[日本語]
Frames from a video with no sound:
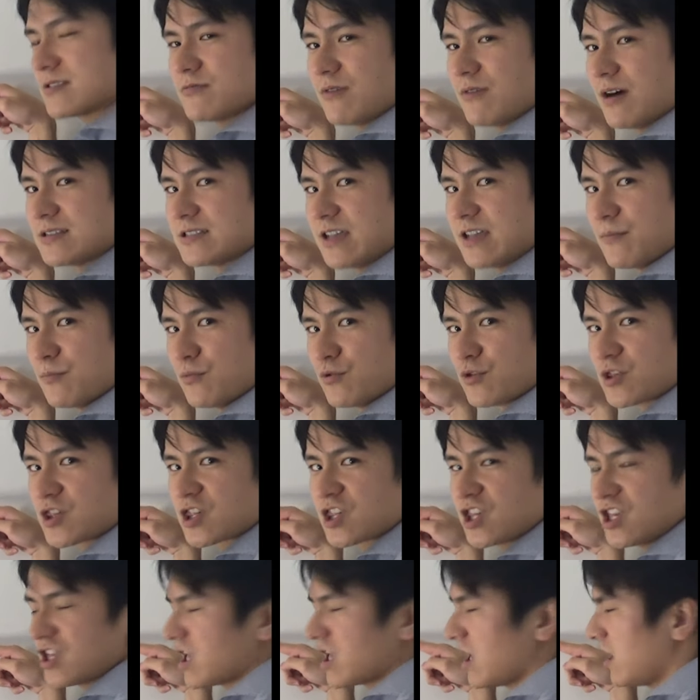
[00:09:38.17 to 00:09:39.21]
つは全部指
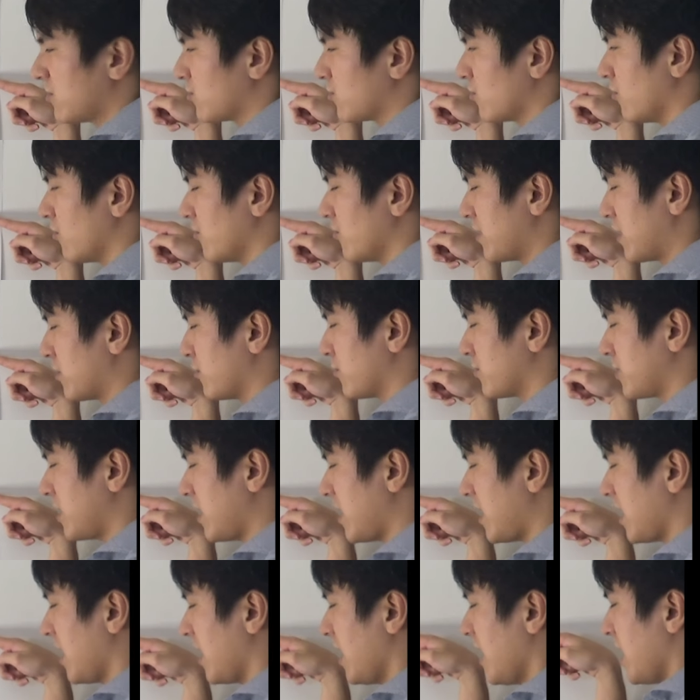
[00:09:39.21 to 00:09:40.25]
揮系統なの
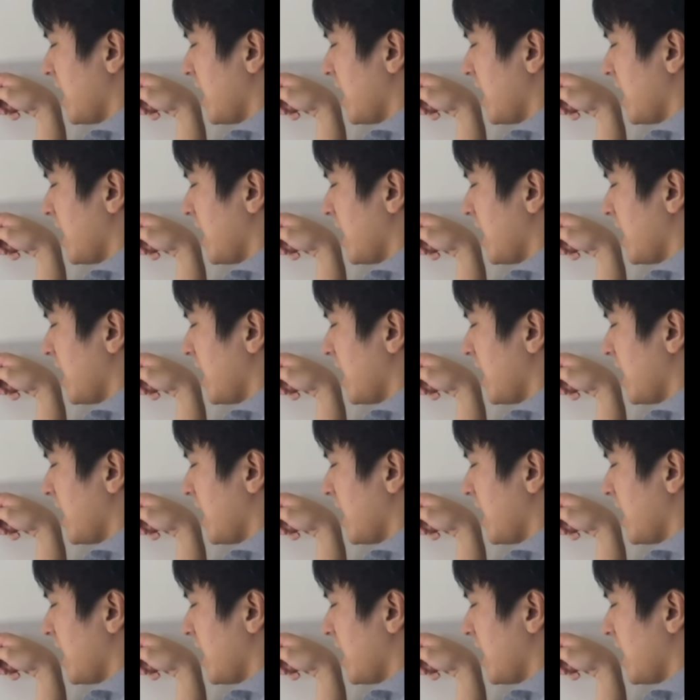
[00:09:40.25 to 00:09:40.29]
で、